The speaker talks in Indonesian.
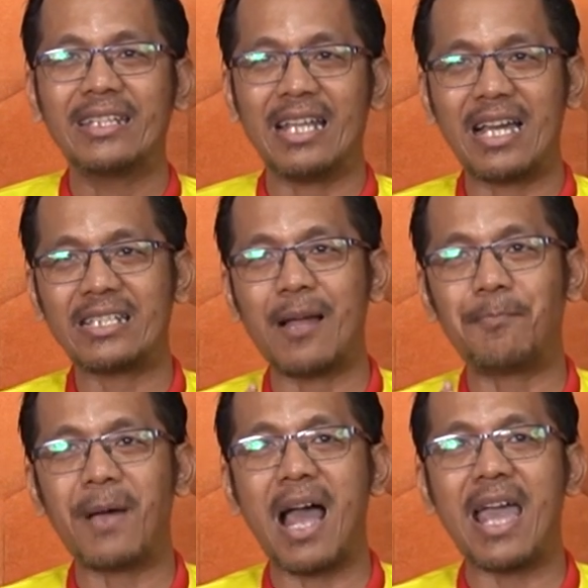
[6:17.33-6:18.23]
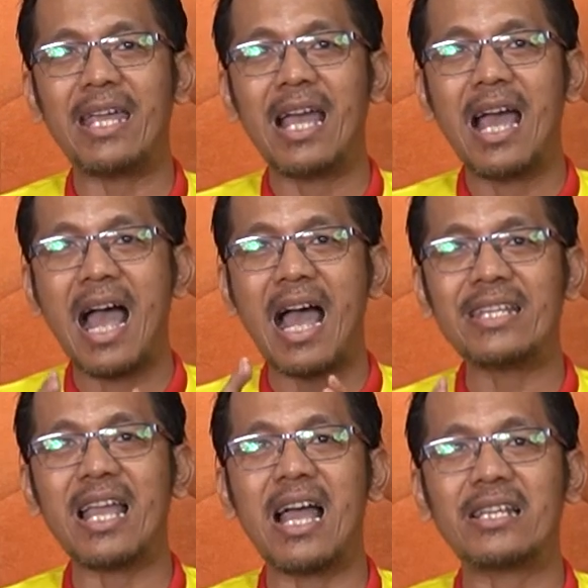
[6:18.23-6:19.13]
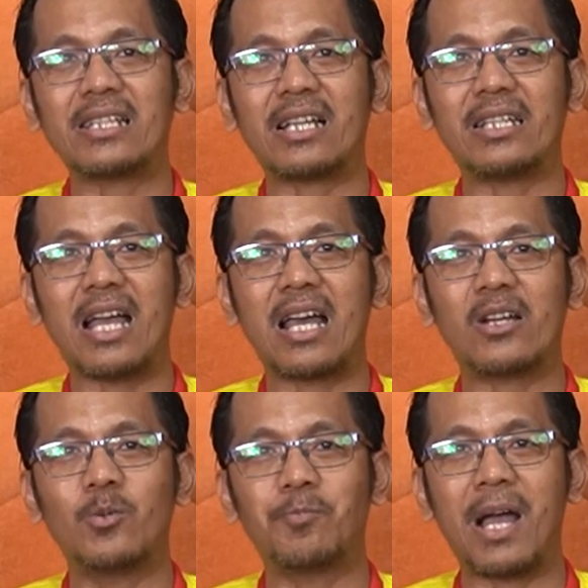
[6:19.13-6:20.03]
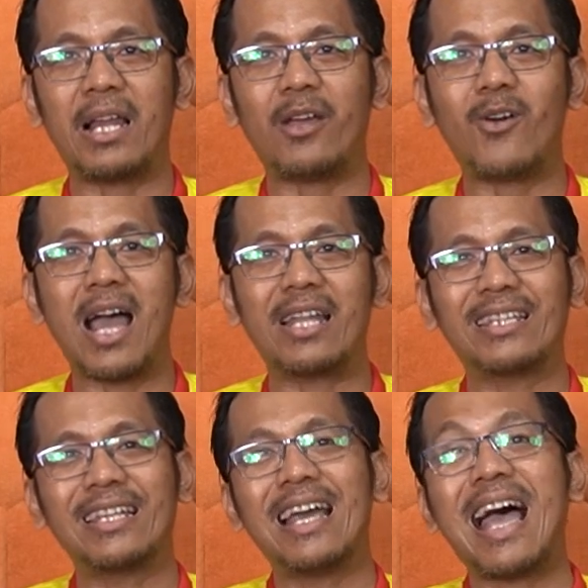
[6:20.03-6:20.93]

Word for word: Jangan sampai hanya sekedar numpang lewat